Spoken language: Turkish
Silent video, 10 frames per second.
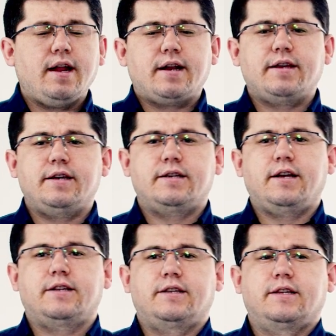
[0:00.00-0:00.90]

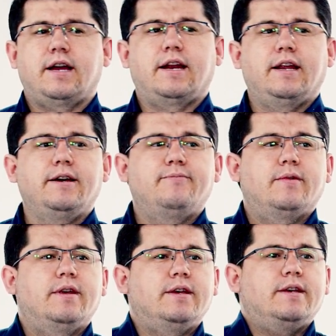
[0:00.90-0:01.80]
arkadaşlar sizlerle
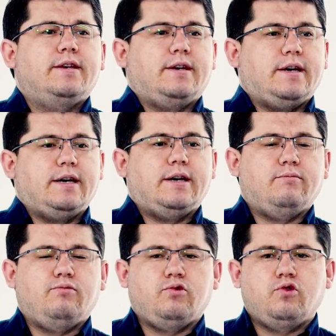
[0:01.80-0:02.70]

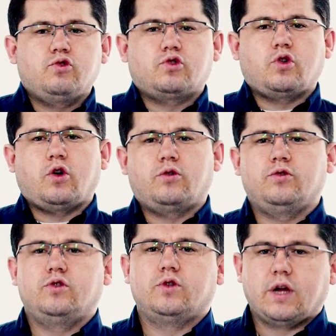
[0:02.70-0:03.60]
104.
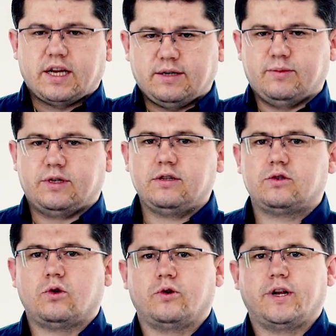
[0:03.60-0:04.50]
Ee, dersimizin
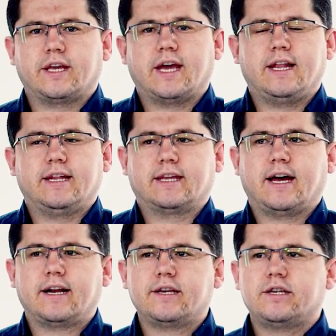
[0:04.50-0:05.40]
sonuna geldik.
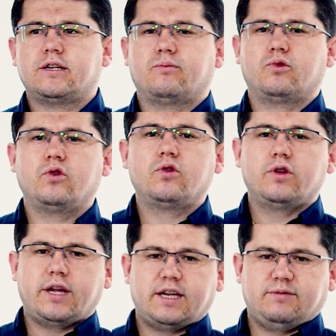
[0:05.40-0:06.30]
Arkadaşlar bugünkü
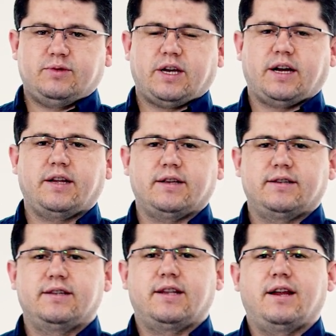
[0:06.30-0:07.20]
dersimize kadar
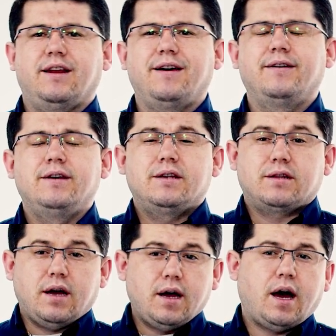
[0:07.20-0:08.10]
sizlerle
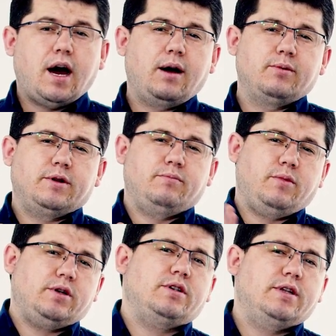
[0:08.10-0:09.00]
ta A1'in
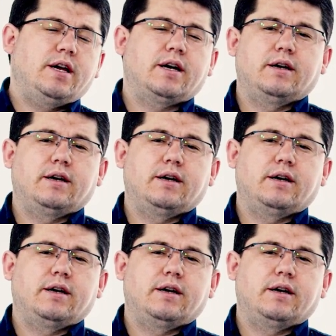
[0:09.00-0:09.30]
başından